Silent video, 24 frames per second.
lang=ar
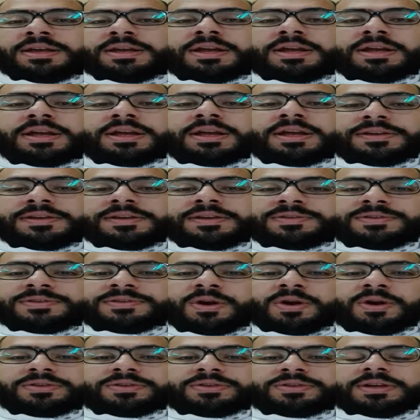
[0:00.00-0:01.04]

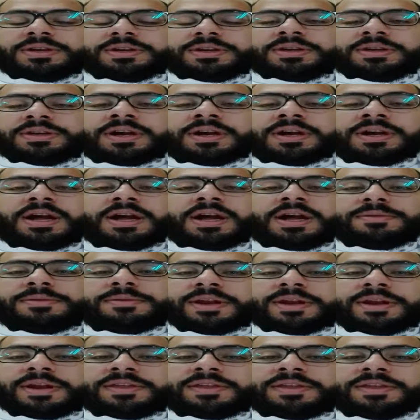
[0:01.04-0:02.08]
الزوج إدخال
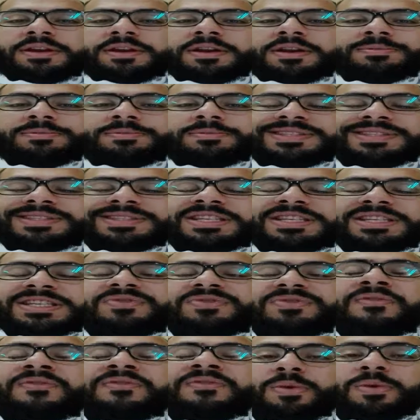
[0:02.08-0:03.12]
المريضة للمستشفى
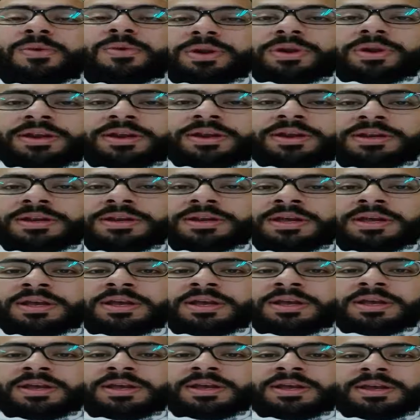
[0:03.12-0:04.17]
فورا
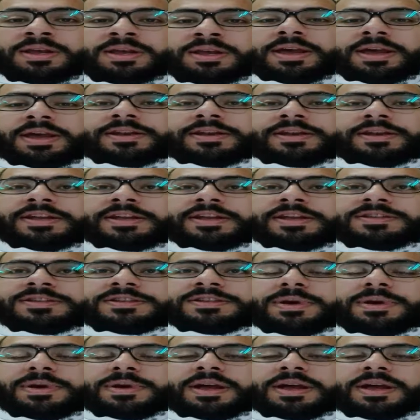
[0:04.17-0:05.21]
يعني يجب
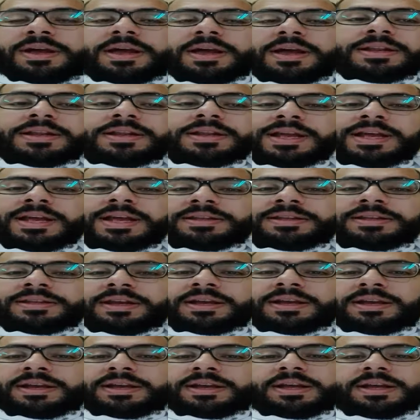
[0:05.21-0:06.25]
أن
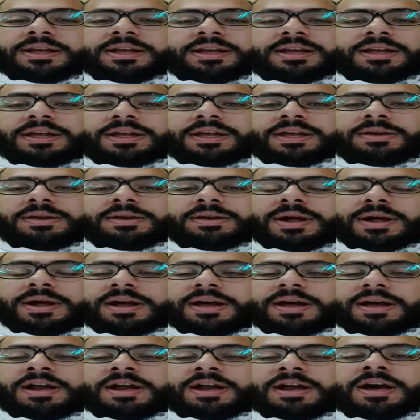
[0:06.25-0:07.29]
تدخل آه، المرأة
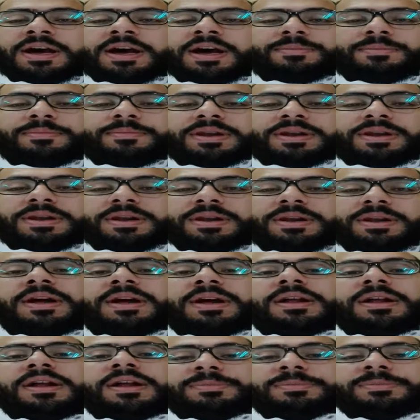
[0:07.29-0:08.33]
الحامل آه،
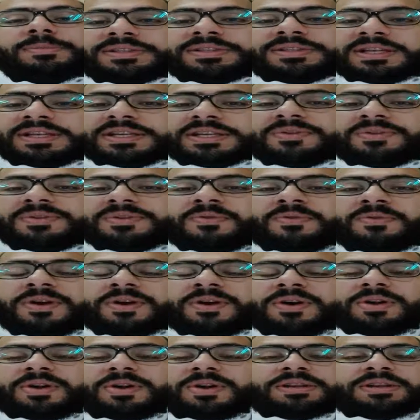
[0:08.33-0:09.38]
المستشفى
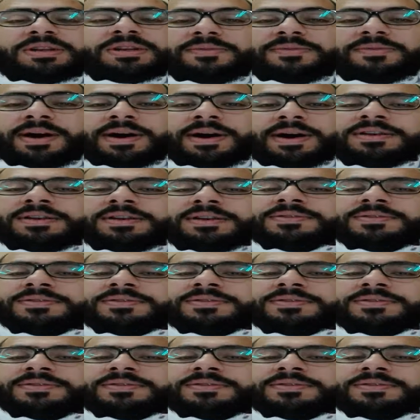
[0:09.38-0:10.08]
فورا للفحص